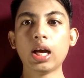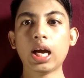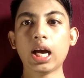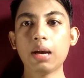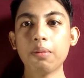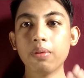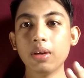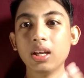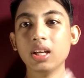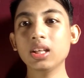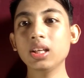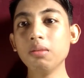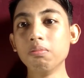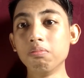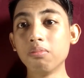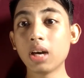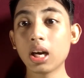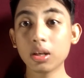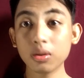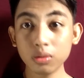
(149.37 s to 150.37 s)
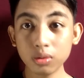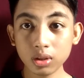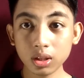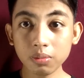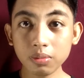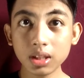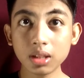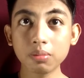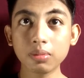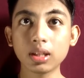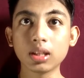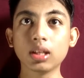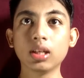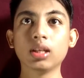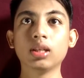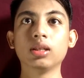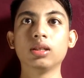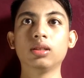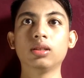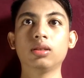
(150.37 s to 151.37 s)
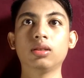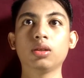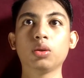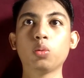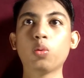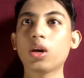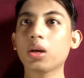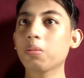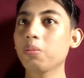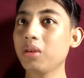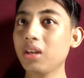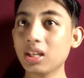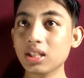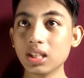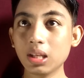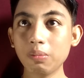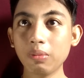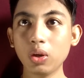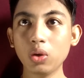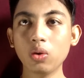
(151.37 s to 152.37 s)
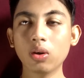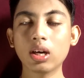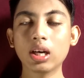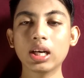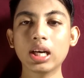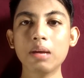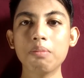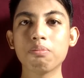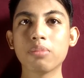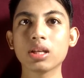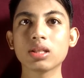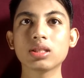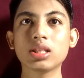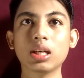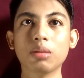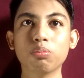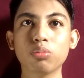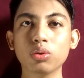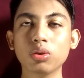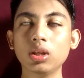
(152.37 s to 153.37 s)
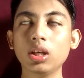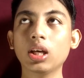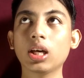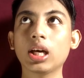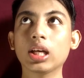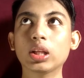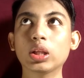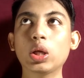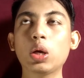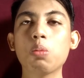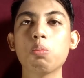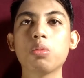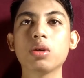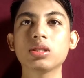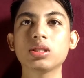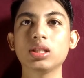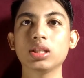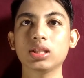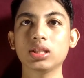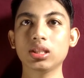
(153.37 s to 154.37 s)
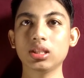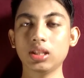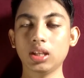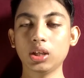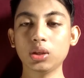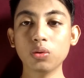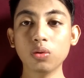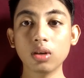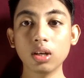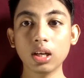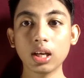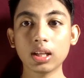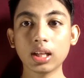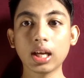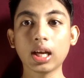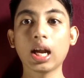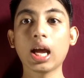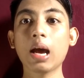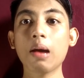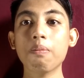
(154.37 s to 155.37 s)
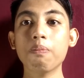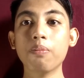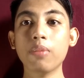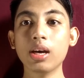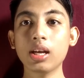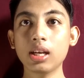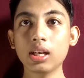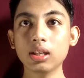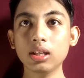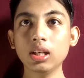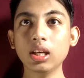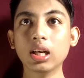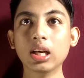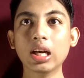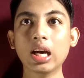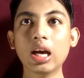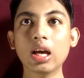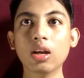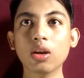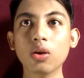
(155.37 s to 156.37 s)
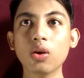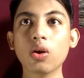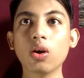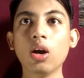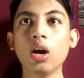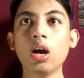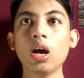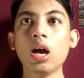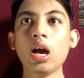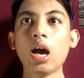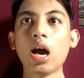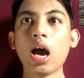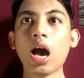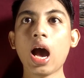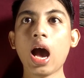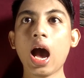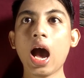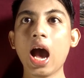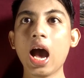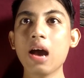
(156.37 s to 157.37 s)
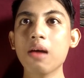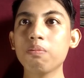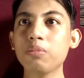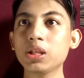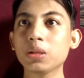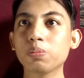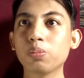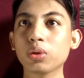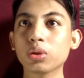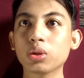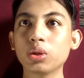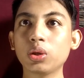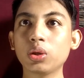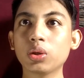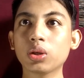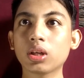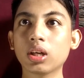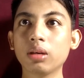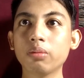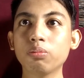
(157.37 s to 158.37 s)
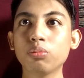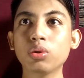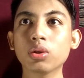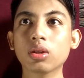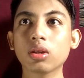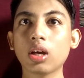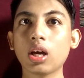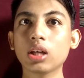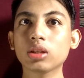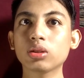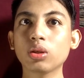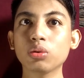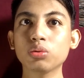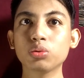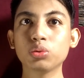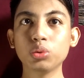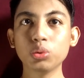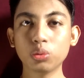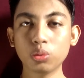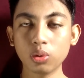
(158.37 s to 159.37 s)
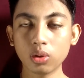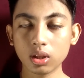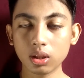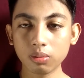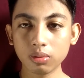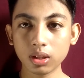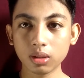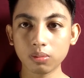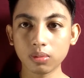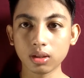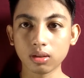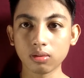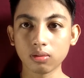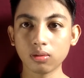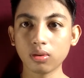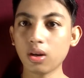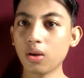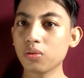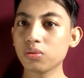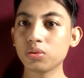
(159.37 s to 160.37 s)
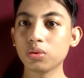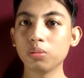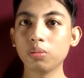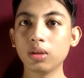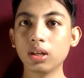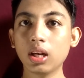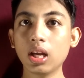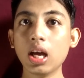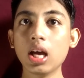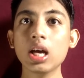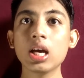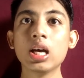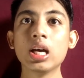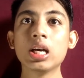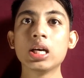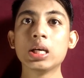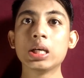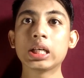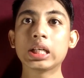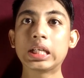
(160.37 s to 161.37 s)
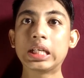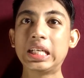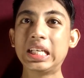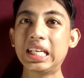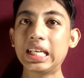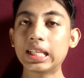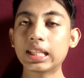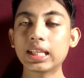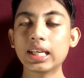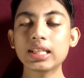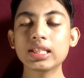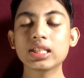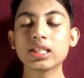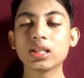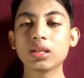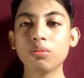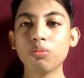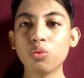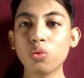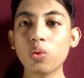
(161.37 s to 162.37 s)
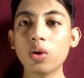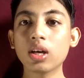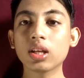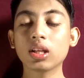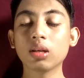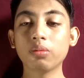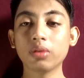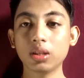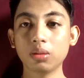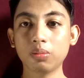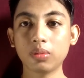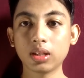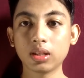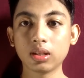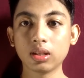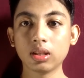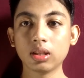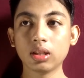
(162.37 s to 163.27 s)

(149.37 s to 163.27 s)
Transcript: apalagi malu teman-teman e, luar biasa malu karena bercak putih atau bersisinya itu kelihatan apalagi kalau habis potong rambut atau cukur teman-teman nauzubillah kelihatan semua teman-teman